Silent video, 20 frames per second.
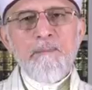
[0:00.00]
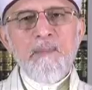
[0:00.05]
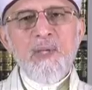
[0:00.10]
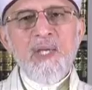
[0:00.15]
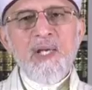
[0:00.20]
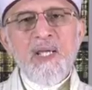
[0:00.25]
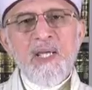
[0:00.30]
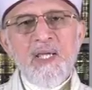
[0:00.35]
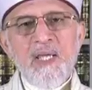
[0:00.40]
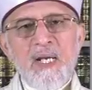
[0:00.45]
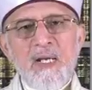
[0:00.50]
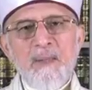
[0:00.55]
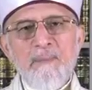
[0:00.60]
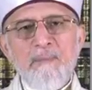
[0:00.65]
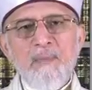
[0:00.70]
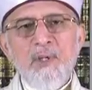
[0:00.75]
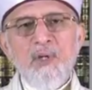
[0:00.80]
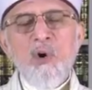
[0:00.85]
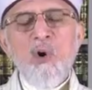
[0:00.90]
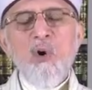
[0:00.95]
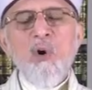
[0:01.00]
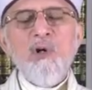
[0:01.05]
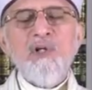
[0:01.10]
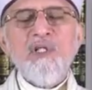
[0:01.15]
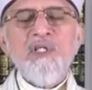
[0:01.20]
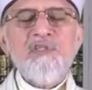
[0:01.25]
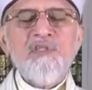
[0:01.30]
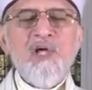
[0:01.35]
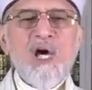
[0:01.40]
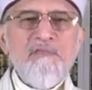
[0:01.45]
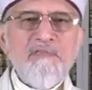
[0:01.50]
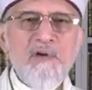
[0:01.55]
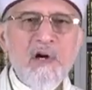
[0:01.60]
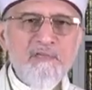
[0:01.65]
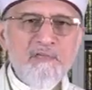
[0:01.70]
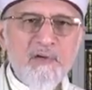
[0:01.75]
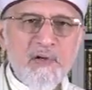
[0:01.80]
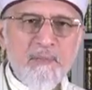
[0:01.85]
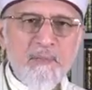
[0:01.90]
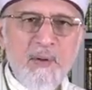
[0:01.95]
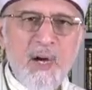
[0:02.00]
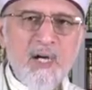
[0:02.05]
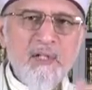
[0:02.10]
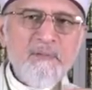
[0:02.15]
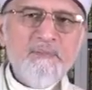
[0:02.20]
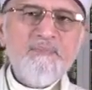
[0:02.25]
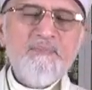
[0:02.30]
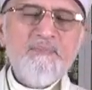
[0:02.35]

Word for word: मेरे इल्म में और इजाफा फरमा